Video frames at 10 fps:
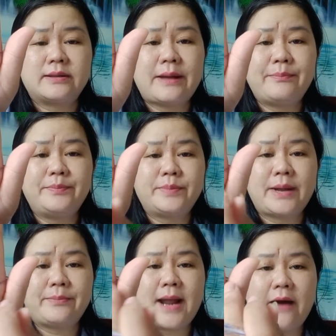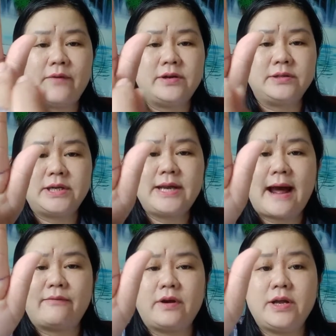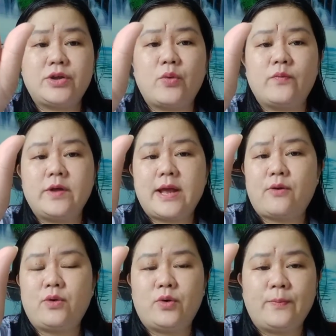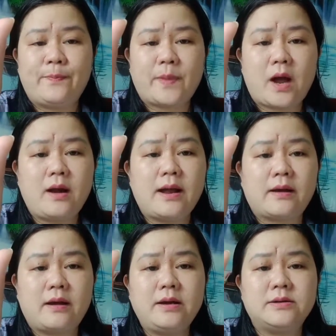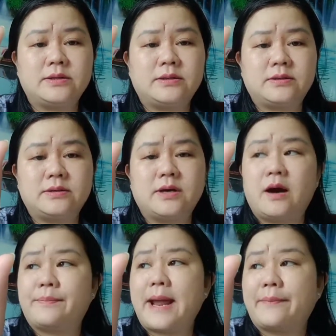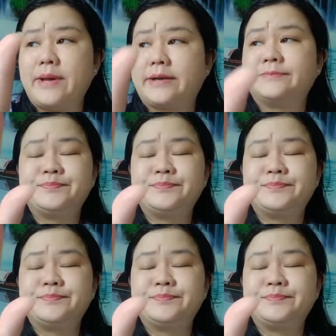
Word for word: tâm tâm đạo và đường trí đạo nó đi chung với nhau luôn đó là cái đường trường hợp đặc biệt